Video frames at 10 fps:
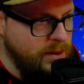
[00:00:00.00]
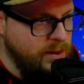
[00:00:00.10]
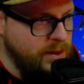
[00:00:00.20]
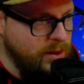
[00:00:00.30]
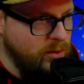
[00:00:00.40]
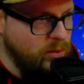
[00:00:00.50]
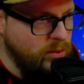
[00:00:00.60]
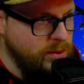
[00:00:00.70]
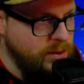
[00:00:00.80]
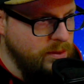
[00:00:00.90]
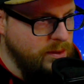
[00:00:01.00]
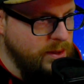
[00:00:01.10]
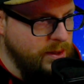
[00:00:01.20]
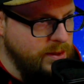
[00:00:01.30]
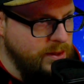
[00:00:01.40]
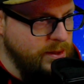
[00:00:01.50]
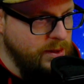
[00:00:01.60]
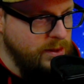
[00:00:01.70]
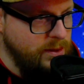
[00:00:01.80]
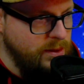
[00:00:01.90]
Der rote geht
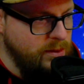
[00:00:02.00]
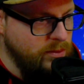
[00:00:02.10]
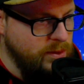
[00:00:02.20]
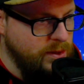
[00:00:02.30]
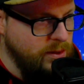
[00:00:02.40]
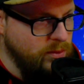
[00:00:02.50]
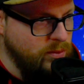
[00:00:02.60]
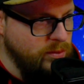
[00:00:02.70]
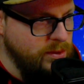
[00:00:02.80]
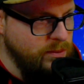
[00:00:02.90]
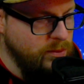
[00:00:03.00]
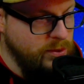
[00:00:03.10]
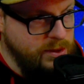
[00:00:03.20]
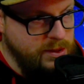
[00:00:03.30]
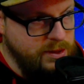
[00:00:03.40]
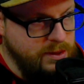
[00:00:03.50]
hierhin und der rote müsste